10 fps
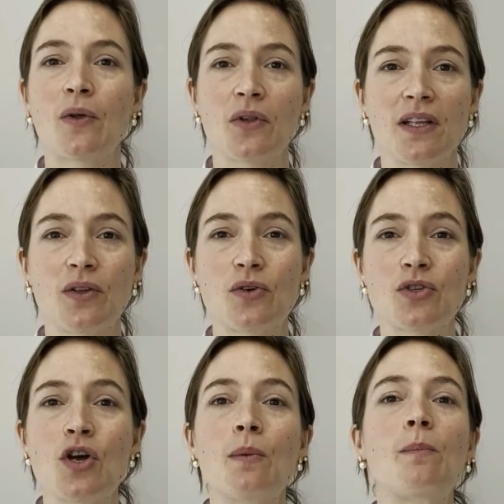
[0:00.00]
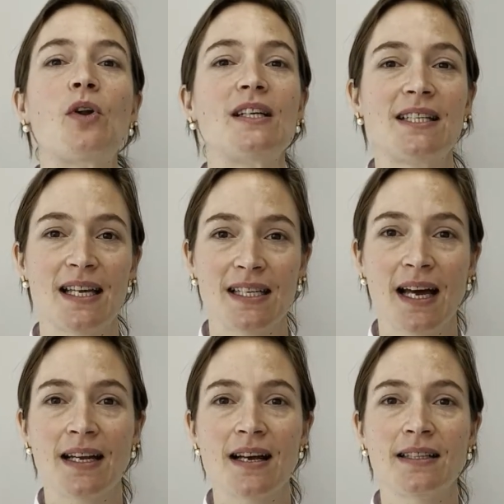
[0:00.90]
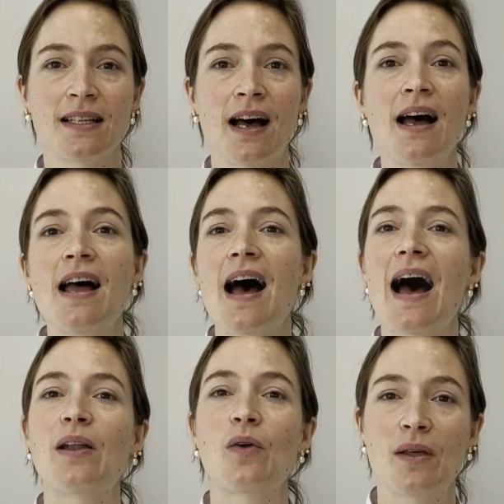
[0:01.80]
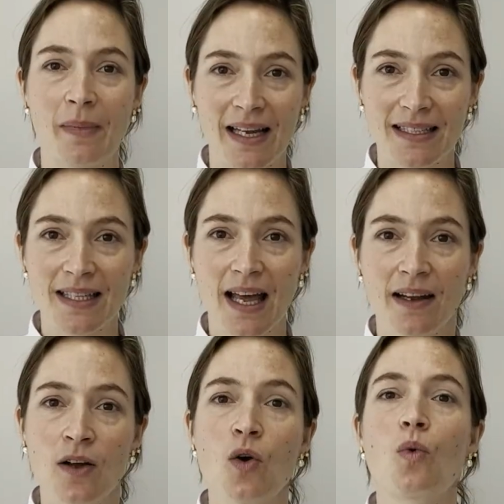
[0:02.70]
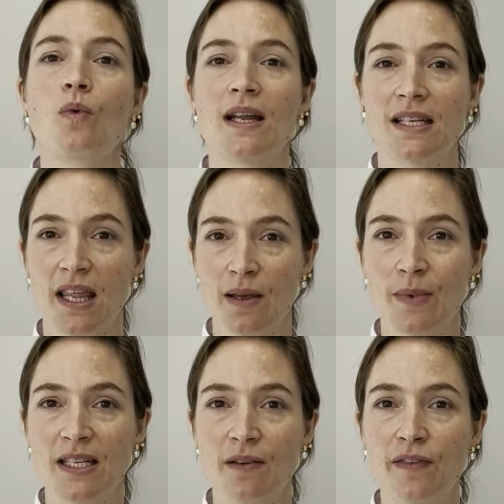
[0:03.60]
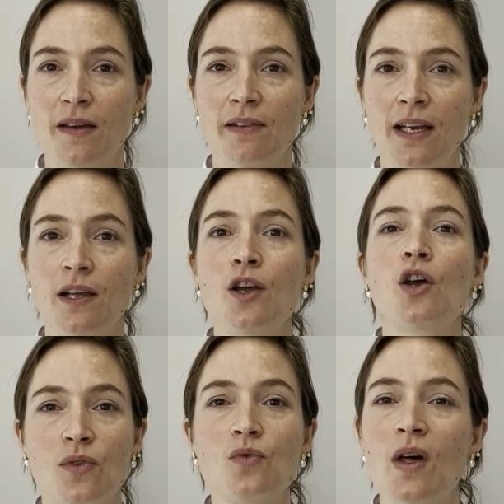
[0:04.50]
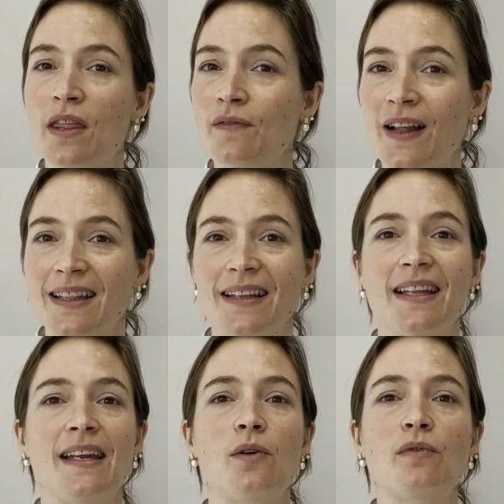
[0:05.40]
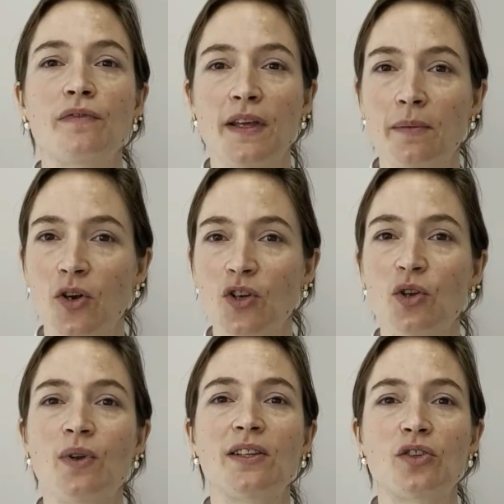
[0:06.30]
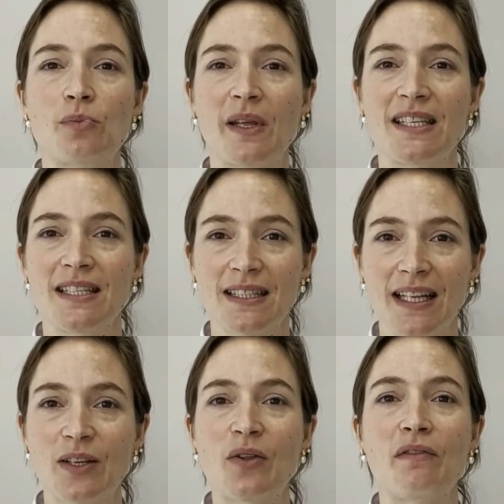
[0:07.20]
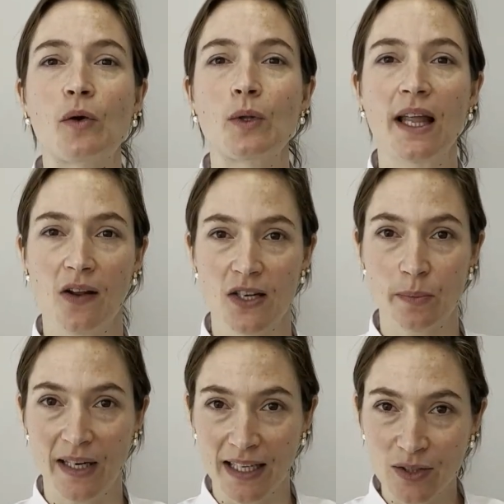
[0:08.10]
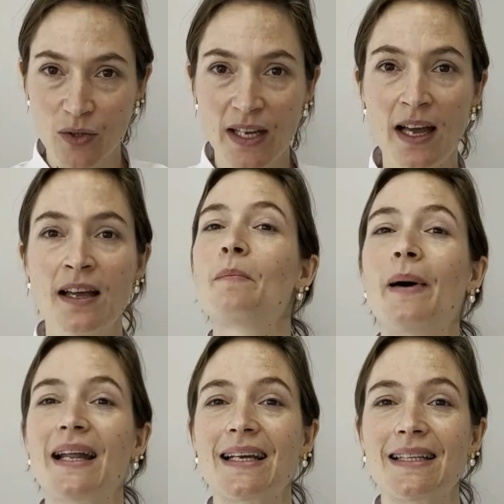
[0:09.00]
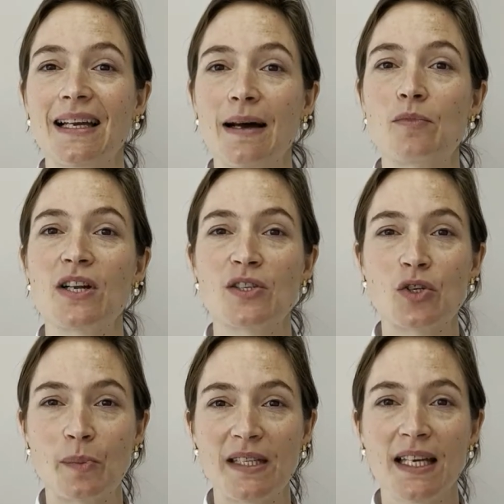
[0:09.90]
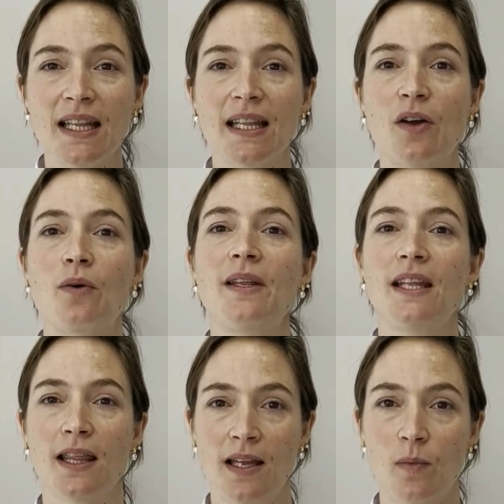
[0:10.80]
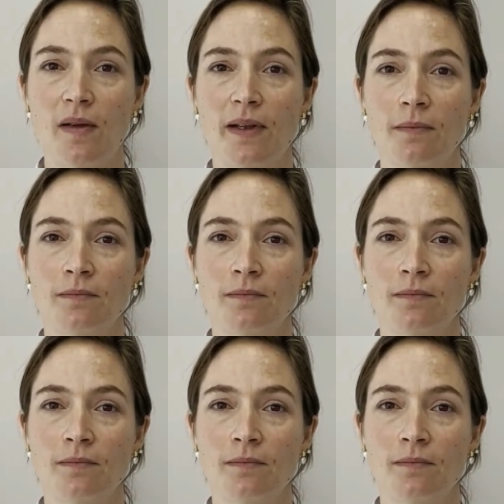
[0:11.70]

algo de tos, molestias de garganta, algo de malestar, unas décimas de fiebre. No hace falta tener un fiebre ni una tos persistente o dificultad respiratoria para que tengamos la sospecha de COVID-19.